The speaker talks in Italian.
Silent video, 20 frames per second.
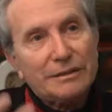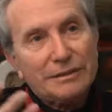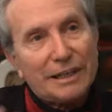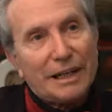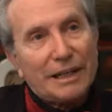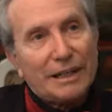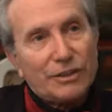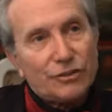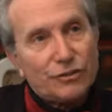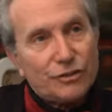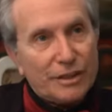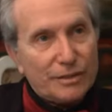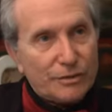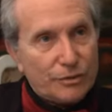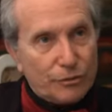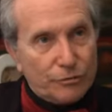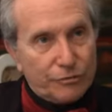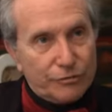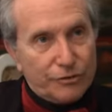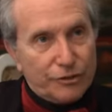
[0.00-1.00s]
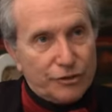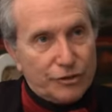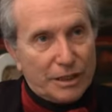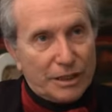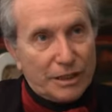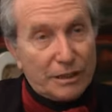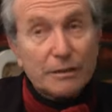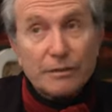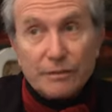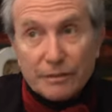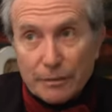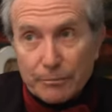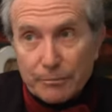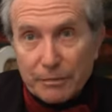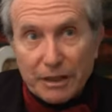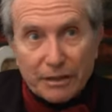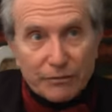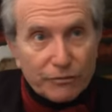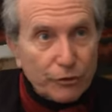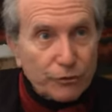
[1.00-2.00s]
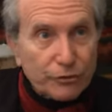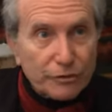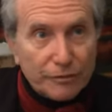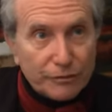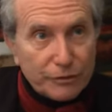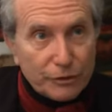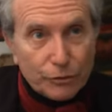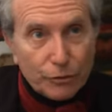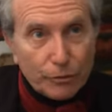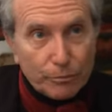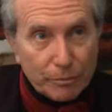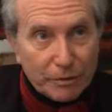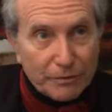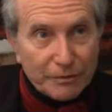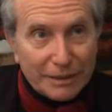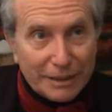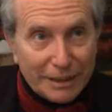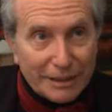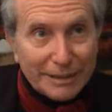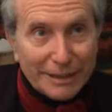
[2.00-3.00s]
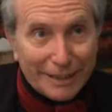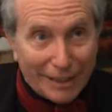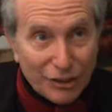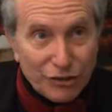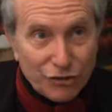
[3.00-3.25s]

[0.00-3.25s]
dalla scienza ufficiale, sebbene fosse fin troppo evidente che